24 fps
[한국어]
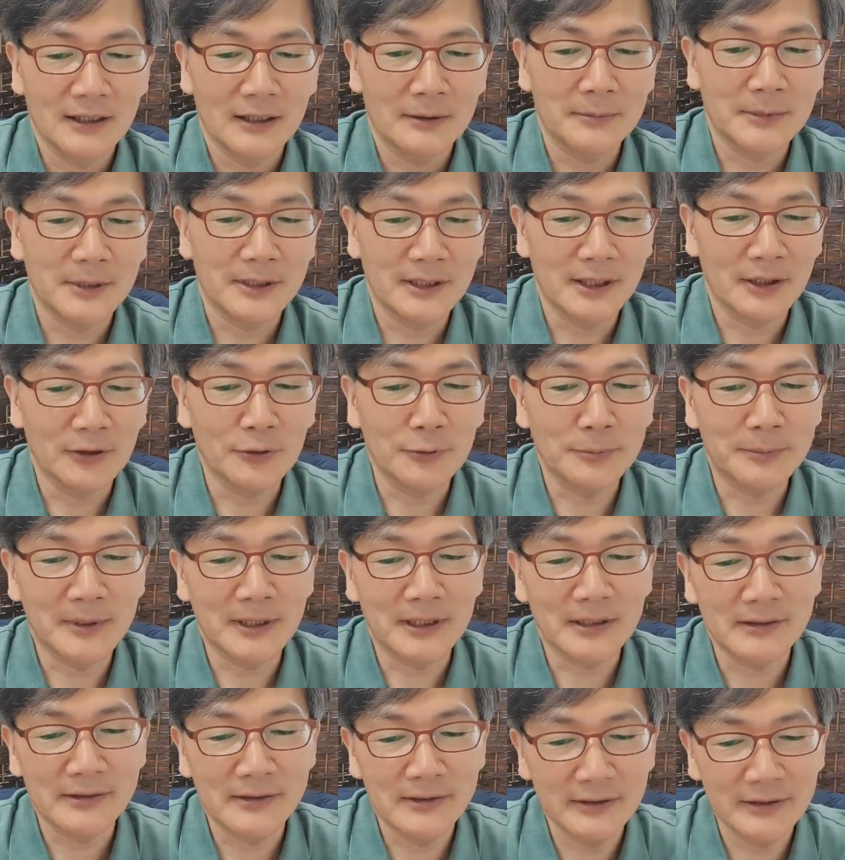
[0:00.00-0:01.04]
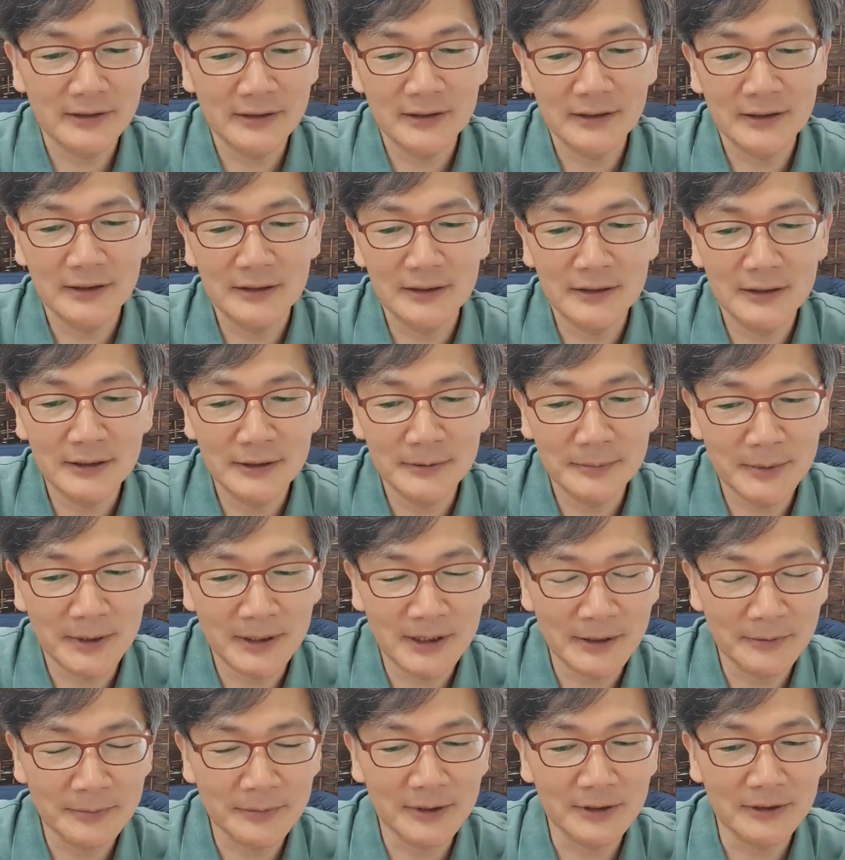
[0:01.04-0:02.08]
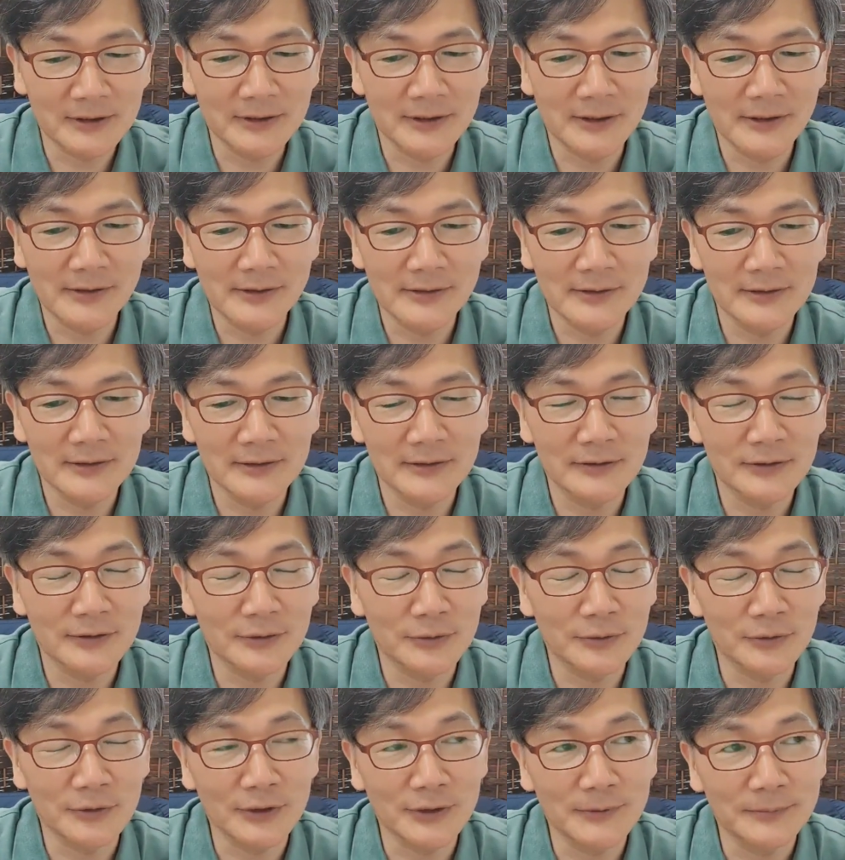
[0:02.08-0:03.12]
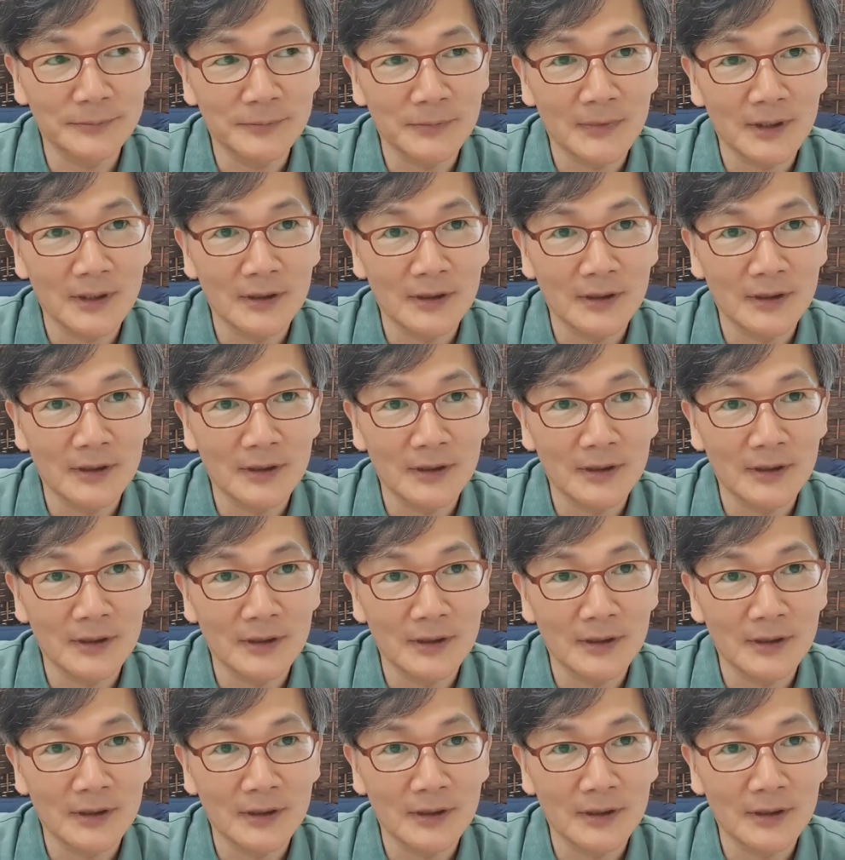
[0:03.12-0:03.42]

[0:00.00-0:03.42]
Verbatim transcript: 아마 야곱 당시 베냐민은 그랬을 거고요.